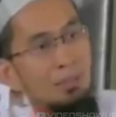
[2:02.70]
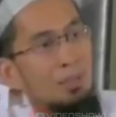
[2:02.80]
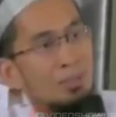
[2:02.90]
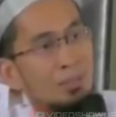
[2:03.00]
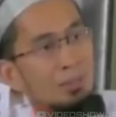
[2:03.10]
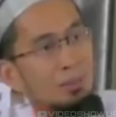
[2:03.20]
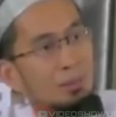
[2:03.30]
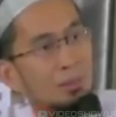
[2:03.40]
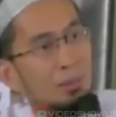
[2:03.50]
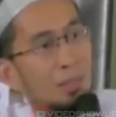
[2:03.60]
di lisannya.
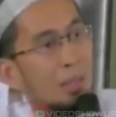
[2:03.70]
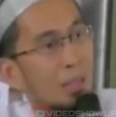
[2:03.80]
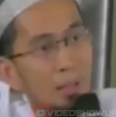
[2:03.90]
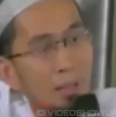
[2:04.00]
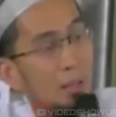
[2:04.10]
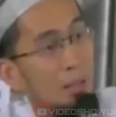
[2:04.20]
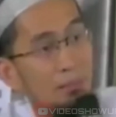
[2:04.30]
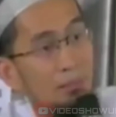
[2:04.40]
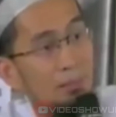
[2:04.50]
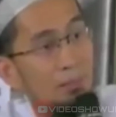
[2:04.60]
La.
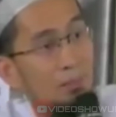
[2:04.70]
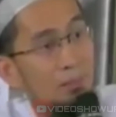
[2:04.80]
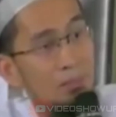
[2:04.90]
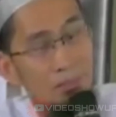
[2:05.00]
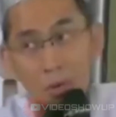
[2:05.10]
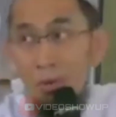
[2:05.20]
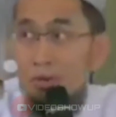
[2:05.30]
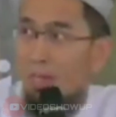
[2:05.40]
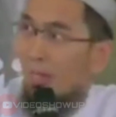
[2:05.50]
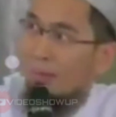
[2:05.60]
Mohon
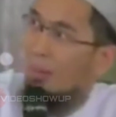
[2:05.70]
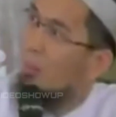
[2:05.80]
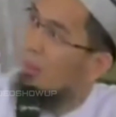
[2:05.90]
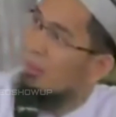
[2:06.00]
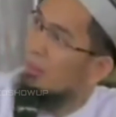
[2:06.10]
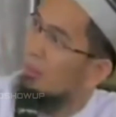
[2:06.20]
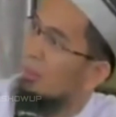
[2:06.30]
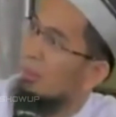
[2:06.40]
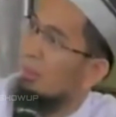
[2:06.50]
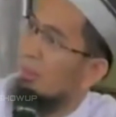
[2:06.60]
jangan lakukan itu.
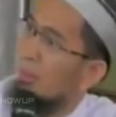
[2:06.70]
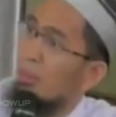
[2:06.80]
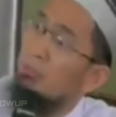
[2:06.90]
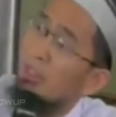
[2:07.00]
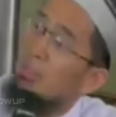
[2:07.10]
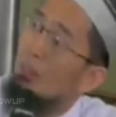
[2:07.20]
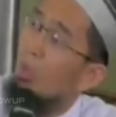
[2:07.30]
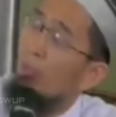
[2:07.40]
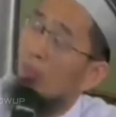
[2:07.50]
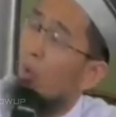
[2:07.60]
Fa
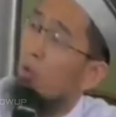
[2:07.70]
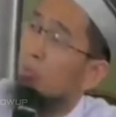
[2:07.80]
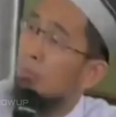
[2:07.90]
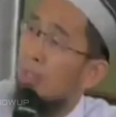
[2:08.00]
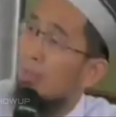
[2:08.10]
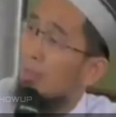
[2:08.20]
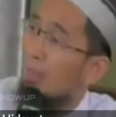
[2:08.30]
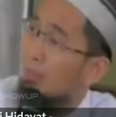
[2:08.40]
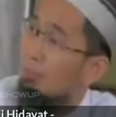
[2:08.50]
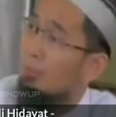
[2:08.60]
innahum qawmun la
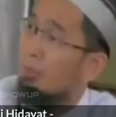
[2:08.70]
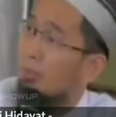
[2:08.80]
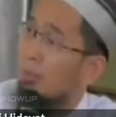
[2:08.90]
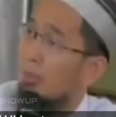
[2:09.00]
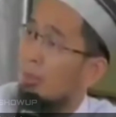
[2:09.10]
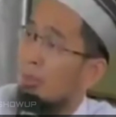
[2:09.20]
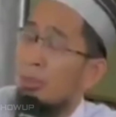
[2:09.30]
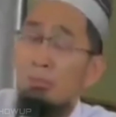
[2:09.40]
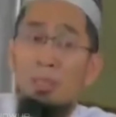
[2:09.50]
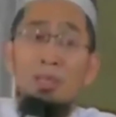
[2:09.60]
ya'lamun.
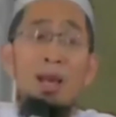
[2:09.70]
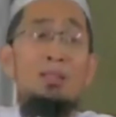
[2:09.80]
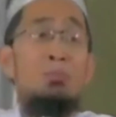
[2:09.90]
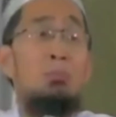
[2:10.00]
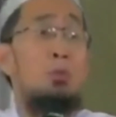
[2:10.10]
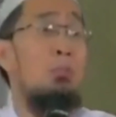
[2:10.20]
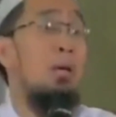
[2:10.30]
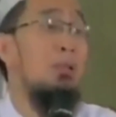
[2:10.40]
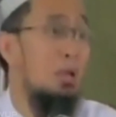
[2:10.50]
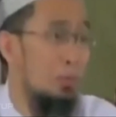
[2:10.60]
Mereka hanya belum
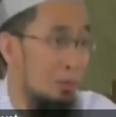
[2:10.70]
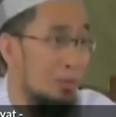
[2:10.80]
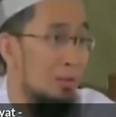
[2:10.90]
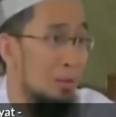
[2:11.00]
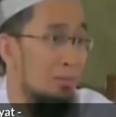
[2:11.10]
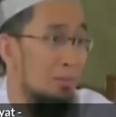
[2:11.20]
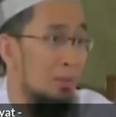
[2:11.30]
mengetahui saja.